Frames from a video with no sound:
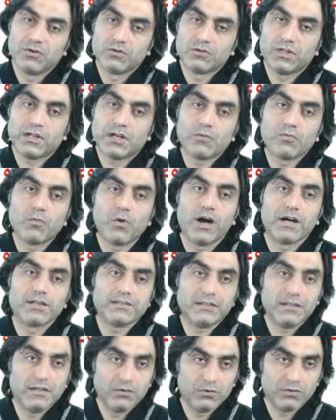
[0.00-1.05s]
onlara
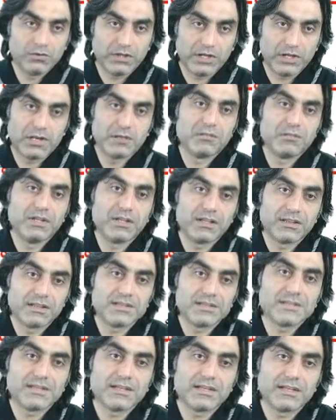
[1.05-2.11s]
muadil, onlarla
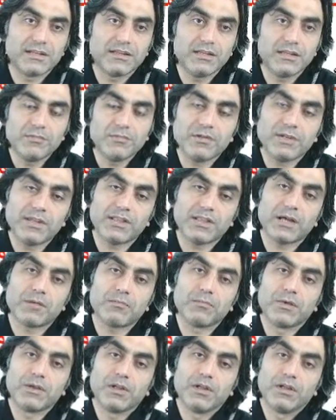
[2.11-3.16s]
birlikte zikrettiği bir kitap.